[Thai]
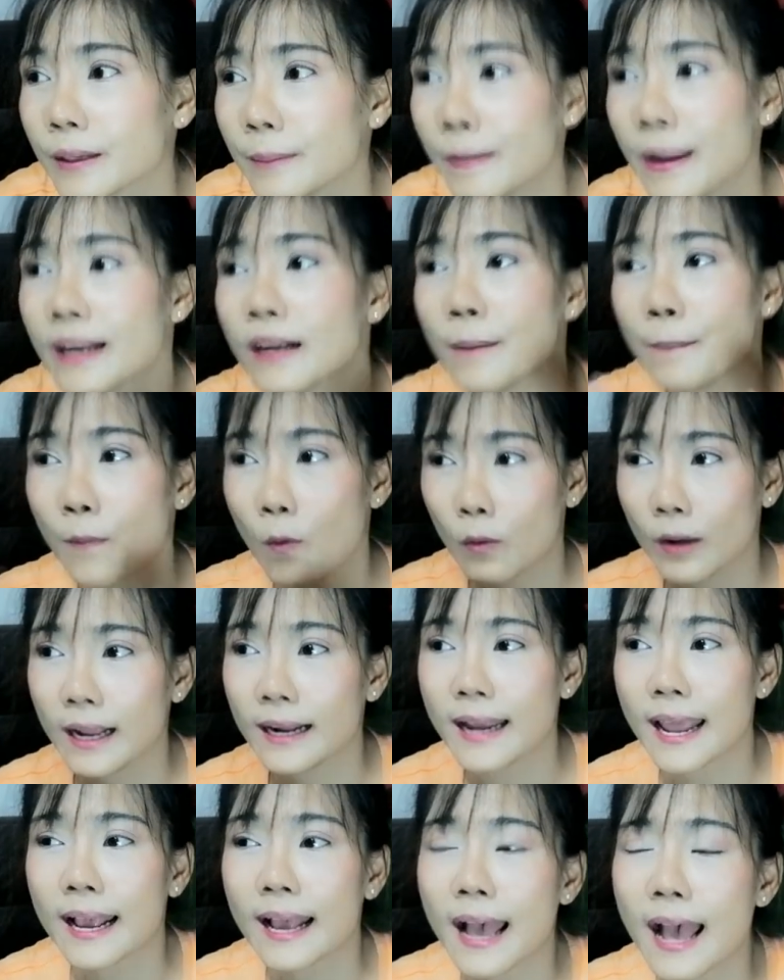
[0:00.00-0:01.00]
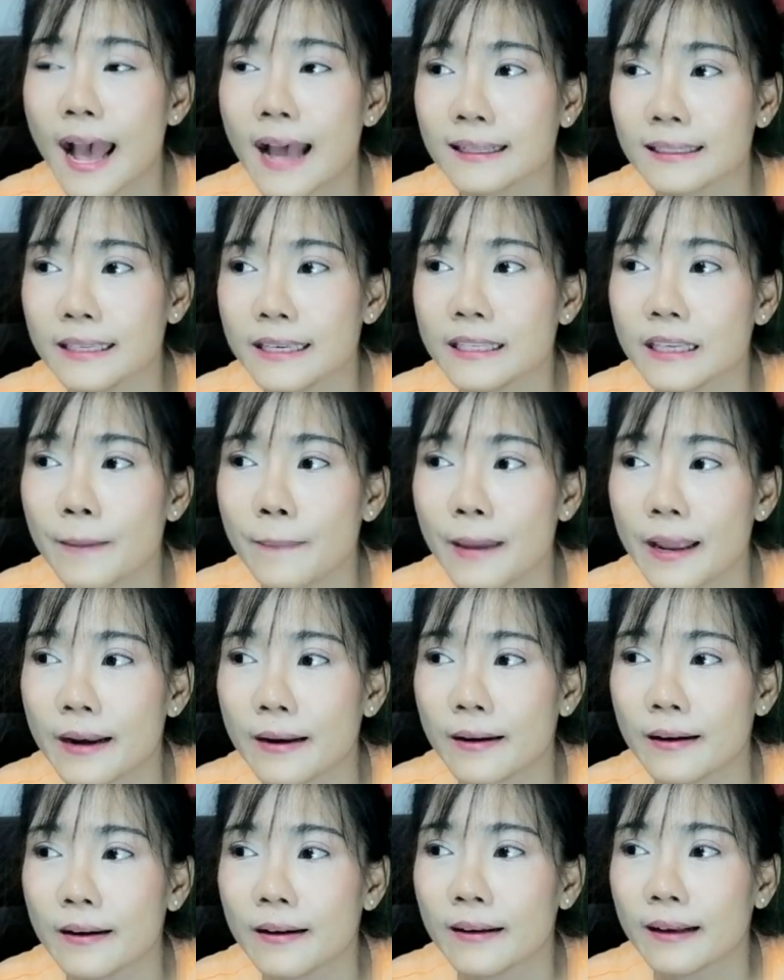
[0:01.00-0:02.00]
เป็นกระปุกเล็กๆอะคะ่ะจี้จะเป็น
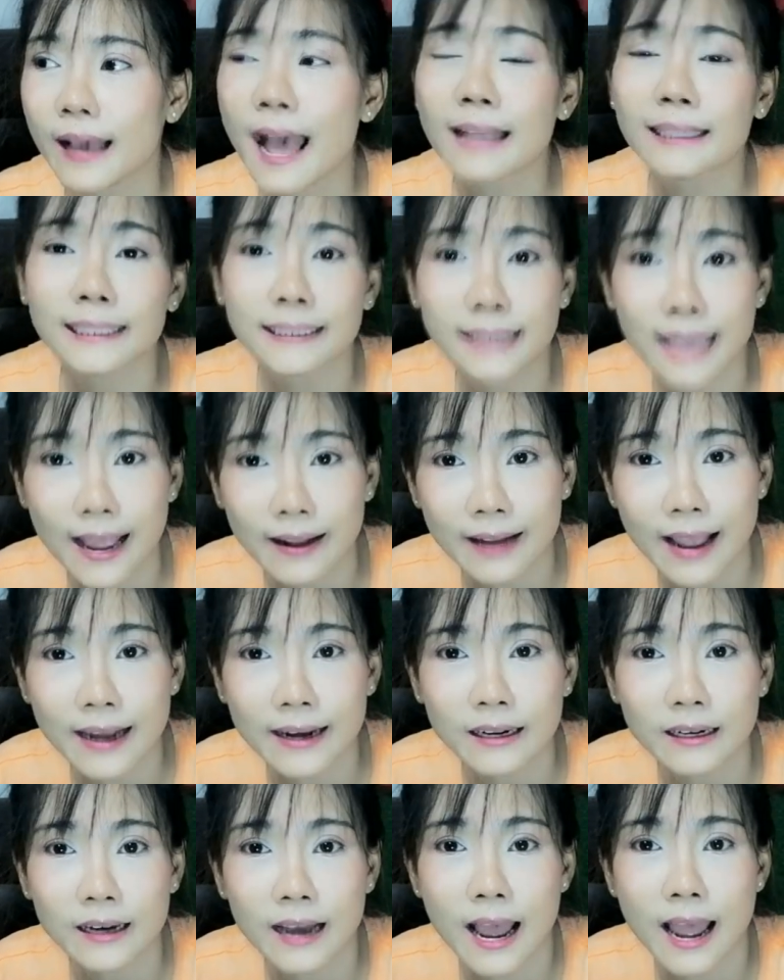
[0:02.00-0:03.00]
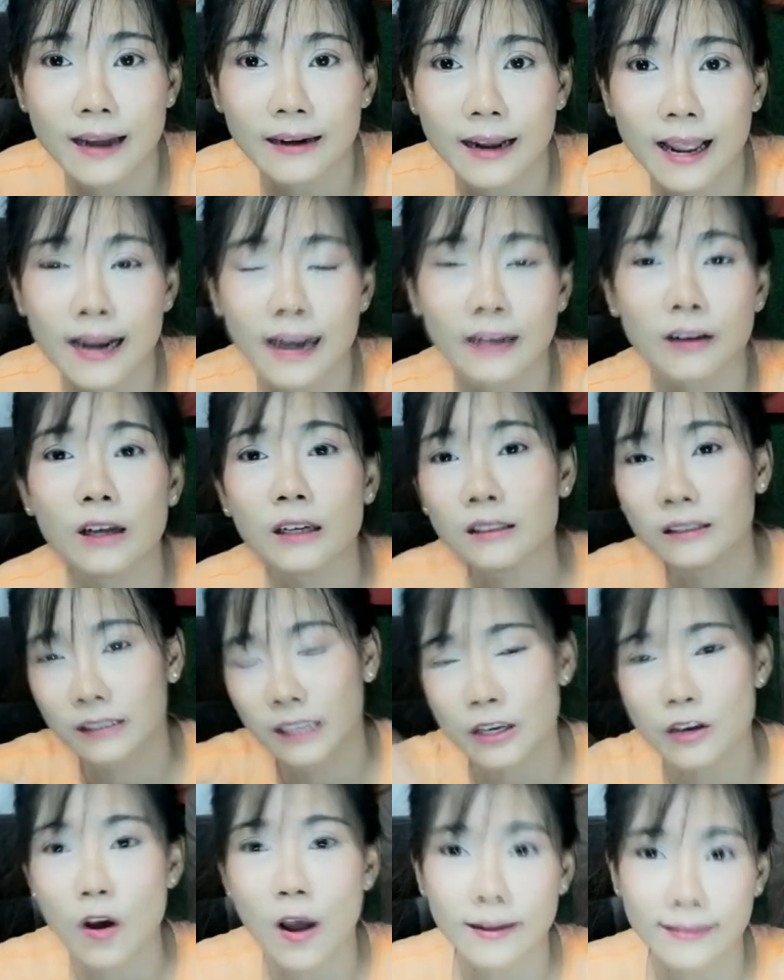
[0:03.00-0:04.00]
ค่าใช้จ่ายรายเดือน อันนั้นก็คือ
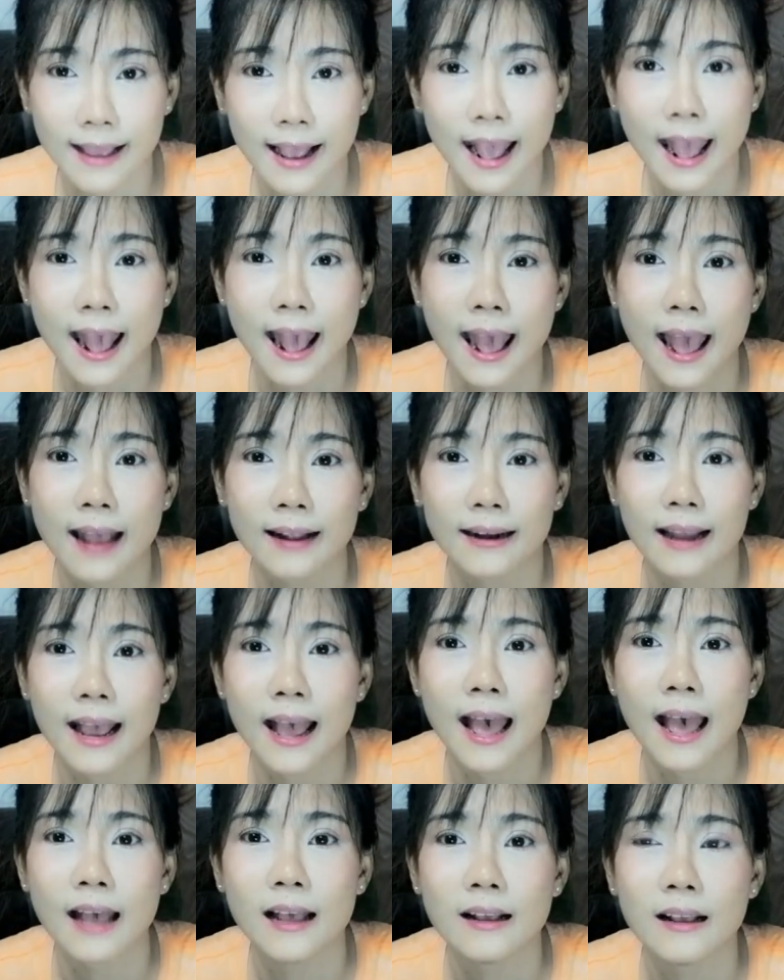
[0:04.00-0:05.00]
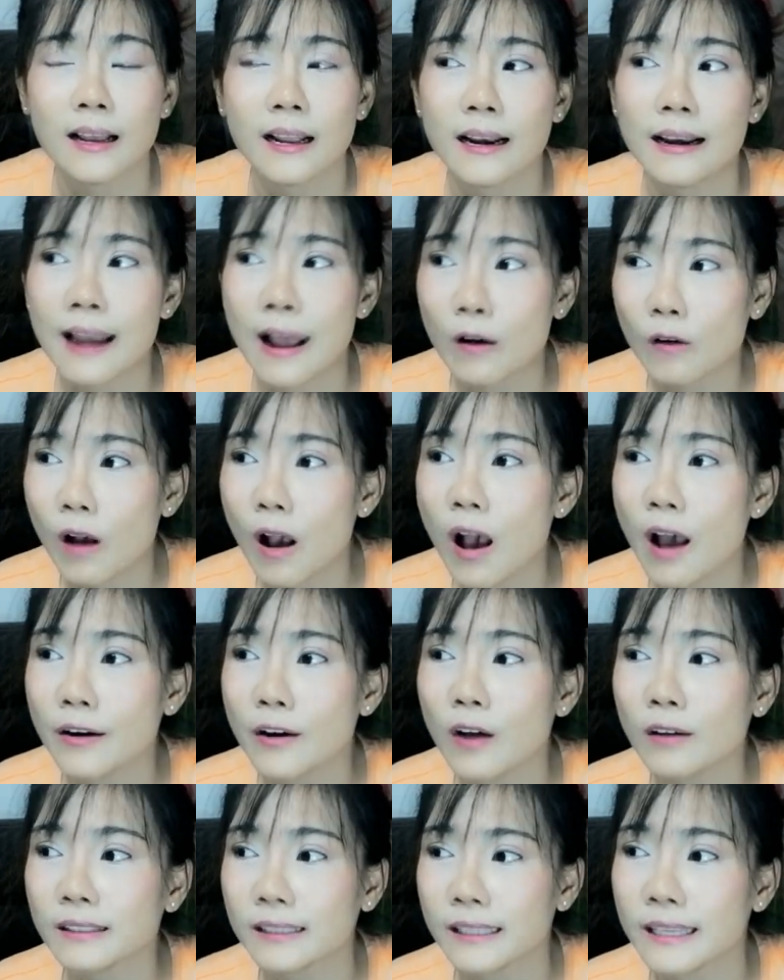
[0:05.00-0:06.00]
จะหยอดต่างหากนะคะแล้วก็
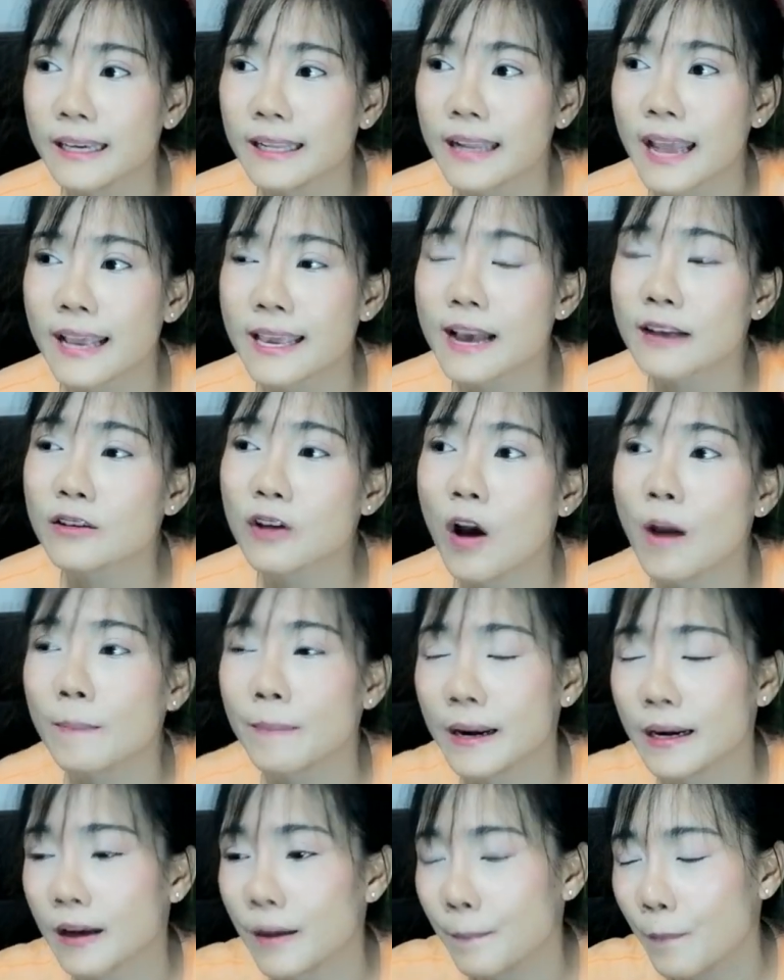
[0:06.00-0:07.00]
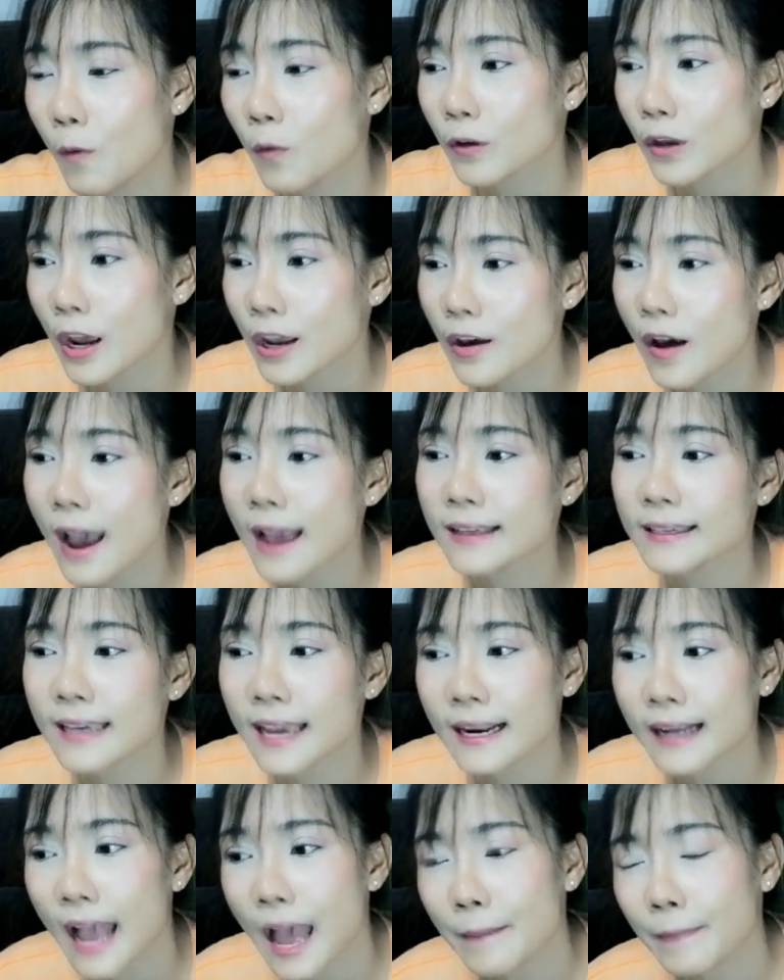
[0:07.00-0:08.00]
นอกจากนี้เนี่ยยังหยอดเป็นกระปุกย่อยๆ
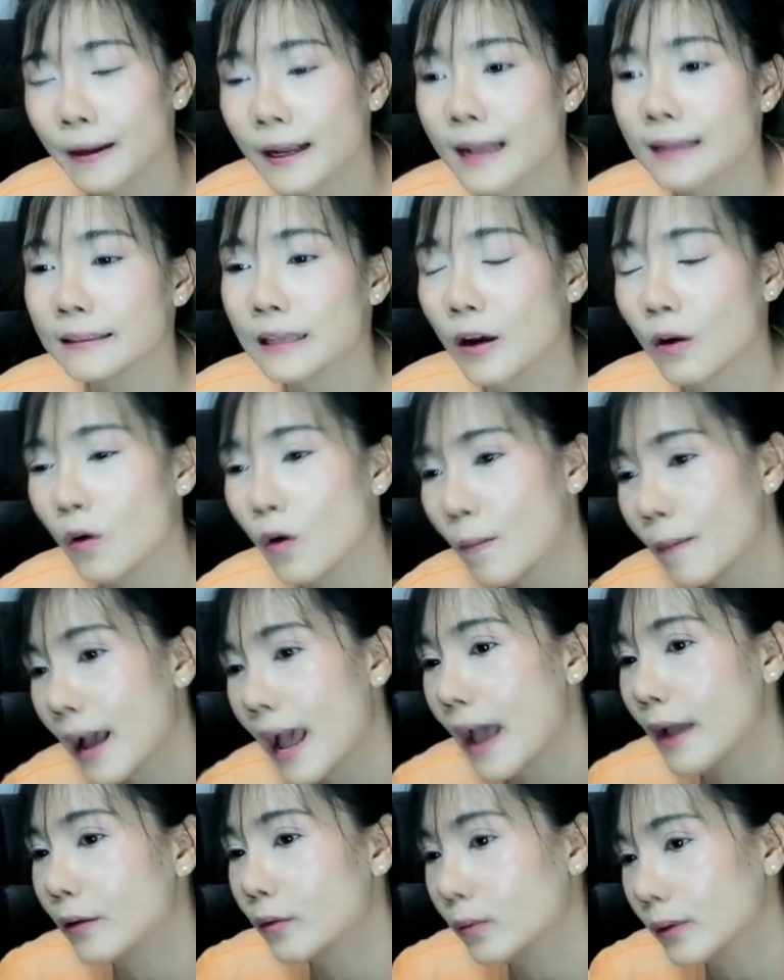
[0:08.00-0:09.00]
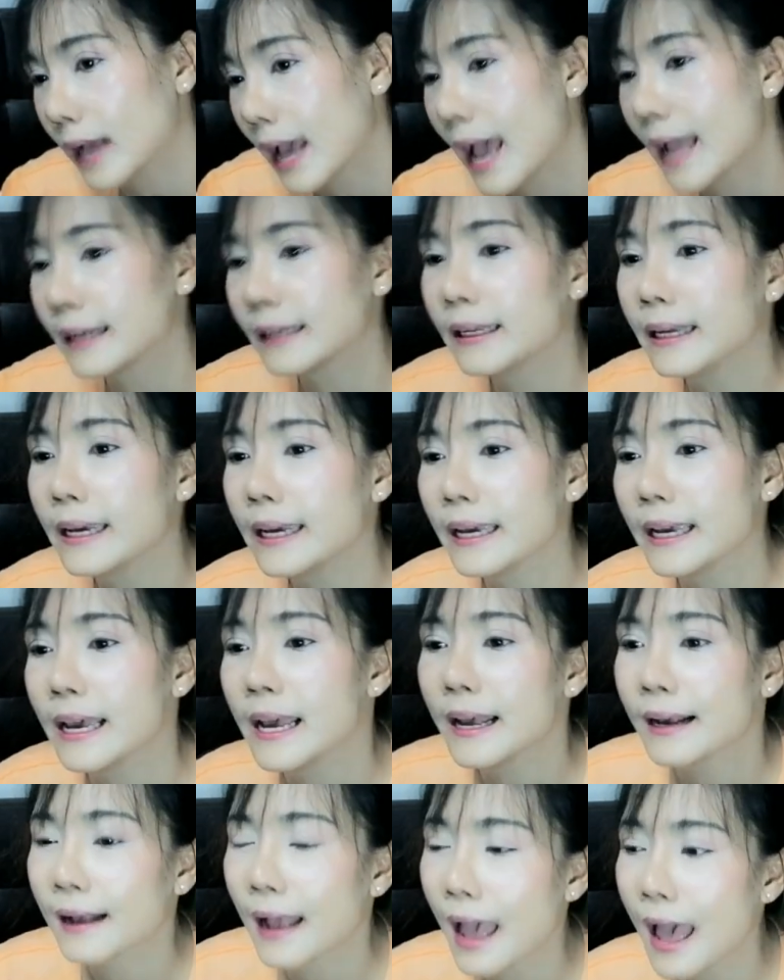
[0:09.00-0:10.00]
เช่นค่าประกันสังคมค่านู่นค่านี่
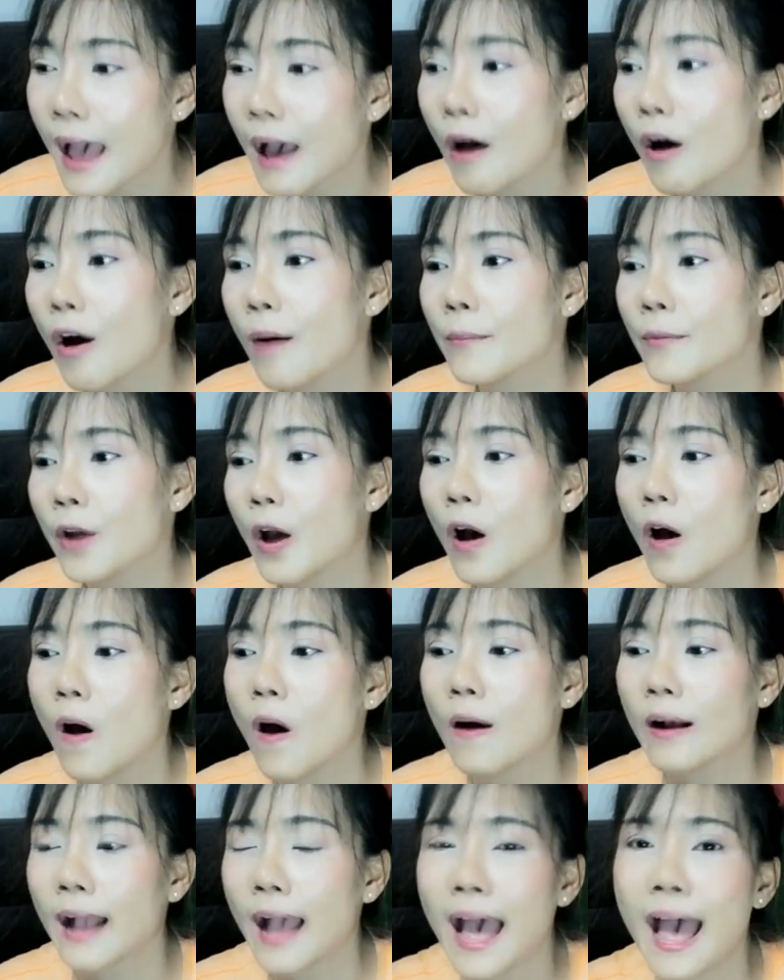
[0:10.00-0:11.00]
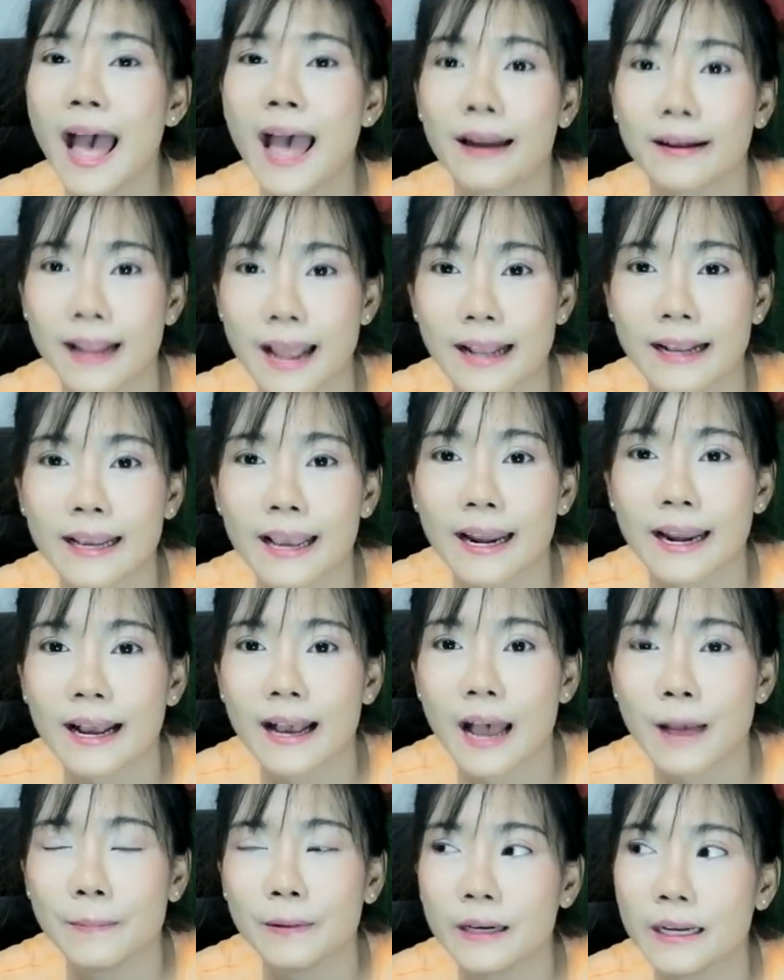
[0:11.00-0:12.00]
ค่าออมทองค่าอะไรอย่างเงี้ย
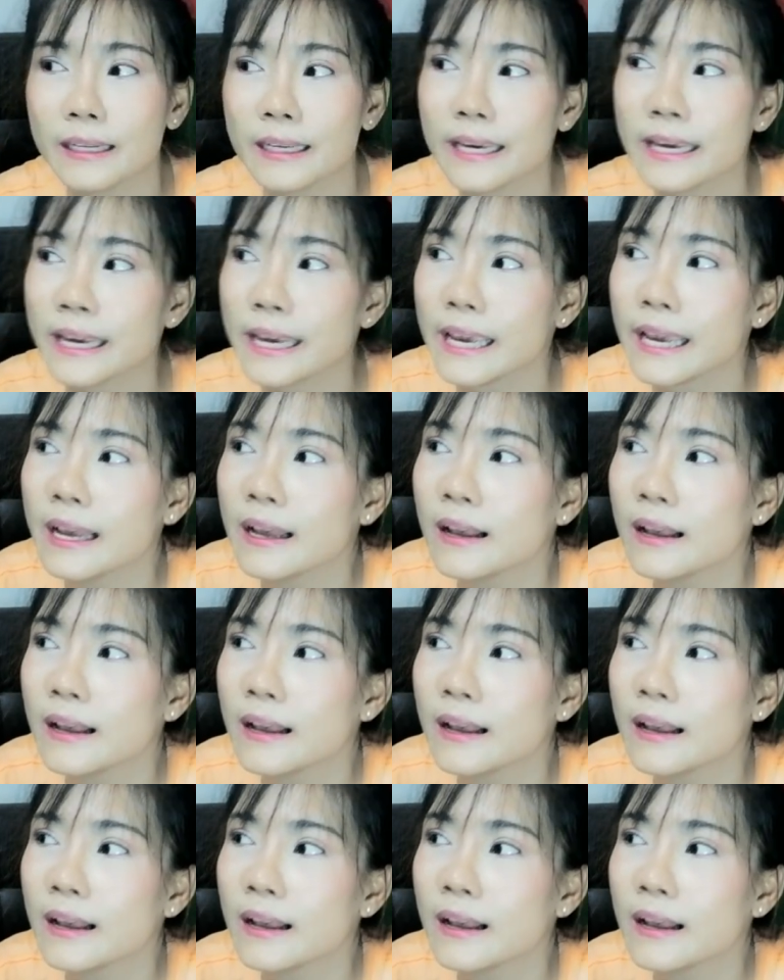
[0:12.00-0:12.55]
นะคะ เพื่อที่